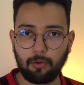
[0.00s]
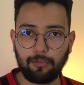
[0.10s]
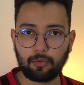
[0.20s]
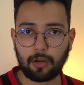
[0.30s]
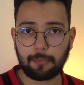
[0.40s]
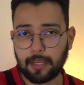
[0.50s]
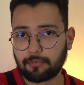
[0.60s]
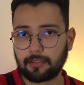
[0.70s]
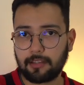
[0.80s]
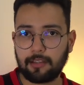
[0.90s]
o Vitória, mesmo
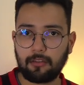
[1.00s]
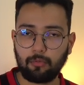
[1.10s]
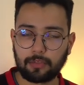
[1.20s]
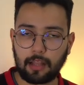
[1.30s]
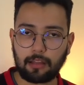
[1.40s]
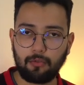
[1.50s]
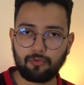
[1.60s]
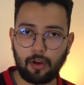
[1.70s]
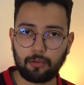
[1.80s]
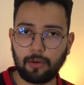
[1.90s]
que se contratar um
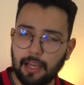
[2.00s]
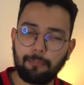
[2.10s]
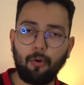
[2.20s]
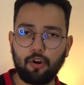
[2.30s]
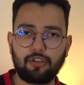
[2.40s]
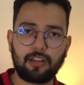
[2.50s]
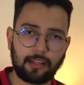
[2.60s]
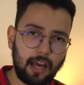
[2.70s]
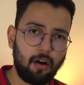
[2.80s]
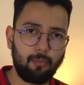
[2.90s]
jogador, ele pode
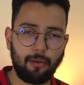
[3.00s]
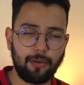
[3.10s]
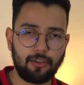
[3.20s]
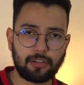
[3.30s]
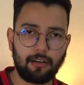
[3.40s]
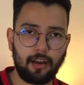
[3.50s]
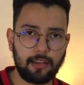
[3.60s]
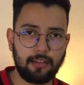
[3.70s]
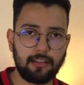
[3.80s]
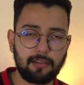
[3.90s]
treinar, obviamente, né?
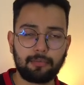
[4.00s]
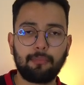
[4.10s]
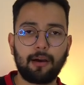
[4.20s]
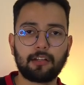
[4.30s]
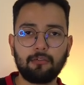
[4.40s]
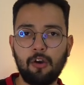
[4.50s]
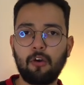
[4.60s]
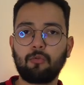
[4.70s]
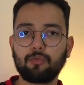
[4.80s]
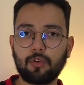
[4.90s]
E ir se preparando
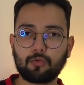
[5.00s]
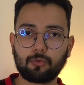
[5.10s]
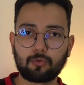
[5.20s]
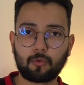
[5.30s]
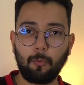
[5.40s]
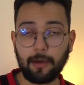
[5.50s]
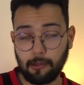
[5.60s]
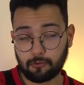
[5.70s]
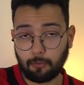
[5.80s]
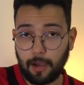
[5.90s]
com seus outros
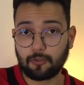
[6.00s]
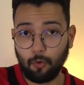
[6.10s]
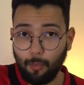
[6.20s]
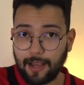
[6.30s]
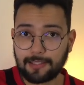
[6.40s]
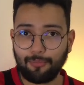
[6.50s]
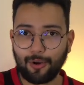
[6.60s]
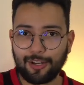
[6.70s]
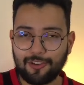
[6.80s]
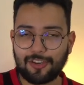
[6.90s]
companheiros, mas o mais
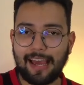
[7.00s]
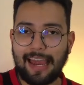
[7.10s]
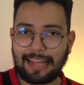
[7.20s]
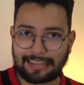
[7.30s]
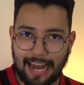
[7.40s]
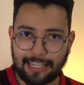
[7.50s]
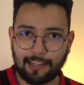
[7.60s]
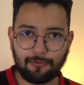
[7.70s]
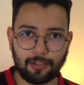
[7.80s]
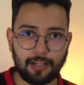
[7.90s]
importante, entrar
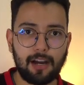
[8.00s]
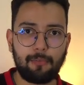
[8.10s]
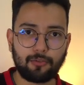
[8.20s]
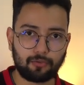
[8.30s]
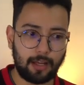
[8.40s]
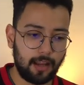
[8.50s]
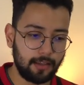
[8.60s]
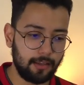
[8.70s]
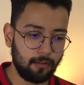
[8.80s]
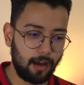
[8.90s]
dentro de campo, ajudar
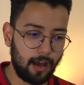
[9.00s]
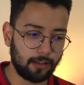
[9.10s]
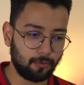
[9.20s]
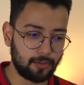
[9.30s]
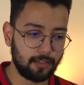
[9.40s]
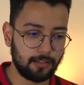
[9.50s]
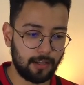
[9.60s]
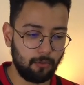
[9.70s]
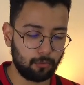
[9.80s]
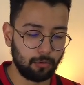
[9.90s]
ali a, a torcida,
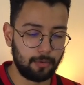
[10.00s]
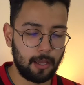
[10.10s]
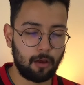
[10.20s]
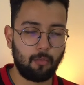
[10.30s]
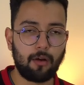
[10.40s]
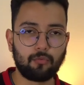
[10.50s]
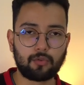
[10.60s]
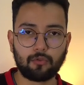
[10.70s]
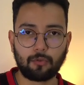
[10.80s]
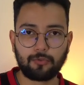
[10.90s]
né? O clube com a, os
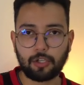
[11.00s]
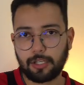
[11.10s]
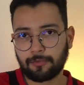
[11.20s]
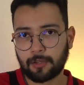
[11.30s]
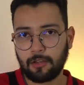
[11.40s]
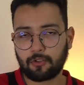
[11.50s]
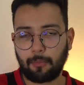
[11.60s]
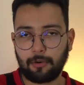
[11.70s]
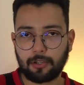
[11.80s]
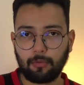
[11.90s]
seus objetivos. Isso só
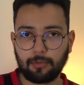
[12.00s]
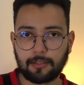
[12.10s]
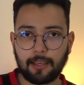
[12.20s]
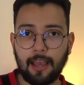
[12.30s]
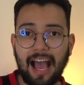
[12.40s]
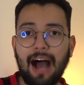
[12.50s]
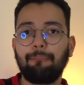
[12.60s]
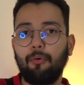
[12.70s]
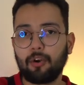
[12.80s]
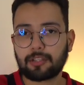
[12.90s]
pode acontecer
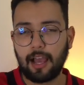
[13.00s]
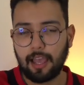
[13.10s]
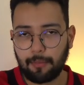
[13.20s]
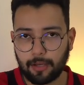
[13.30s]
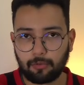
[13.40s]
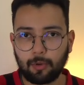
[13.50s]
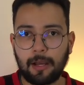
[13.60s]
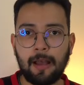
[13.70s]
após a reabertura